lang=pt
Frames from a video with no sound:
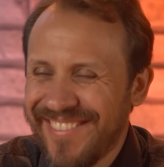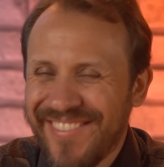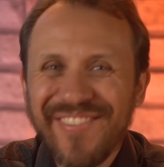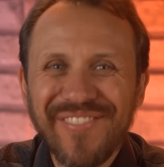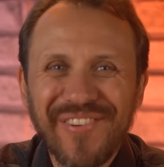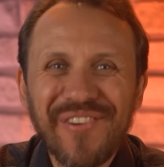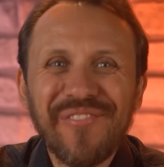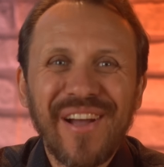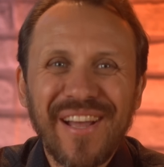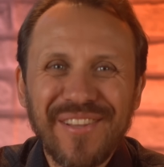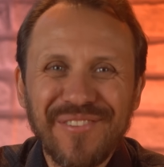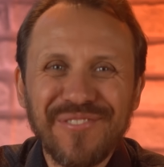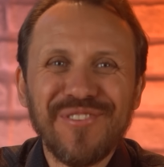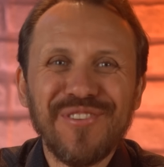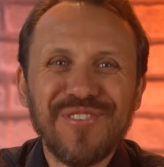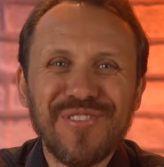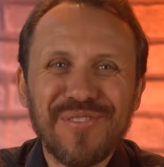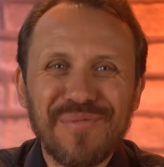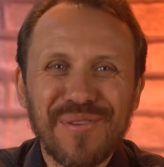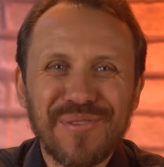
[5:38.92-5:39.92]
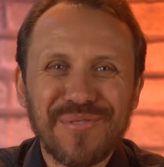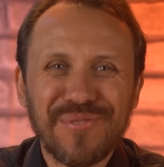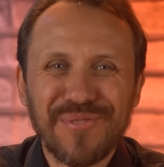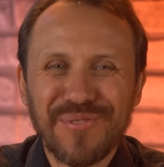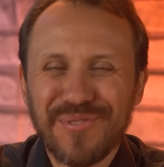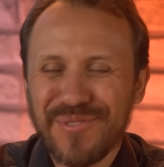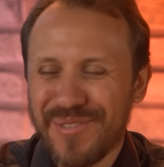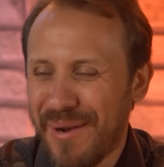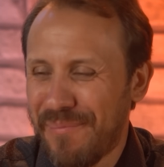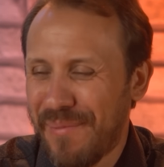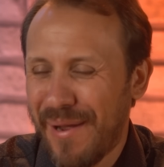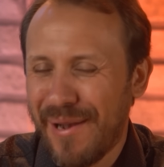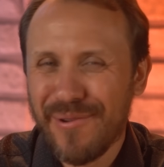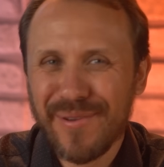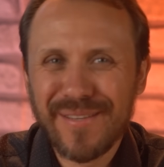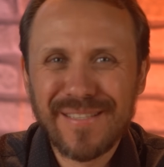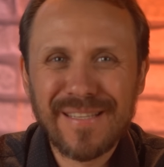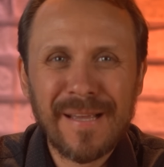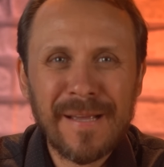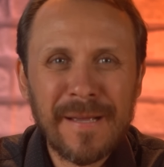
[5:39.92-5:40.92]
Vou ficar no Didi mesmo, dos
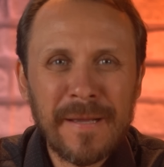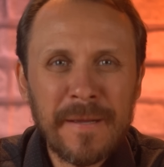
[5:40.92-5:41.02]
Trapalhões.